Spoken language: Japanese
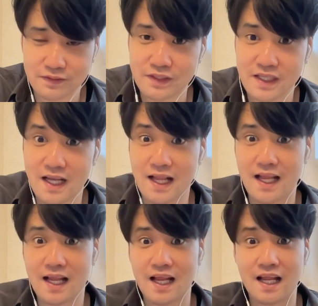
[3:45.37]
い
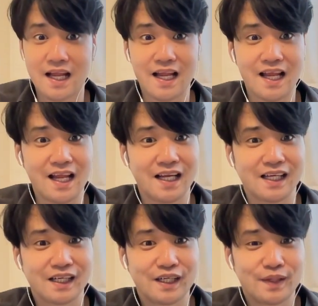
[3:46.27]

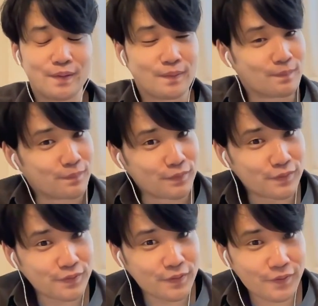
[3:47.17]
やー無
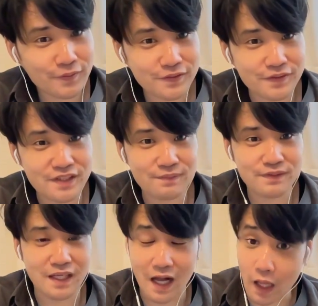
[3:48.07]
料、ちょっと
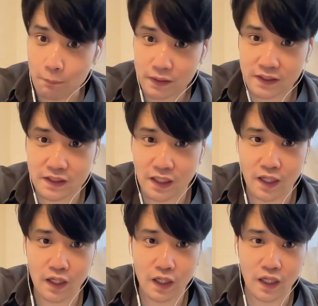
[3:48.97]
渋いね。あー、また出た。
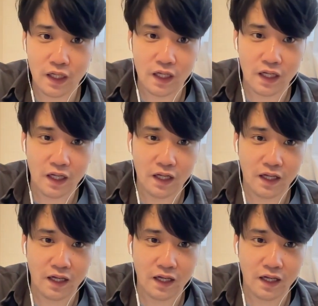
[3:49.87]
あー、ははははは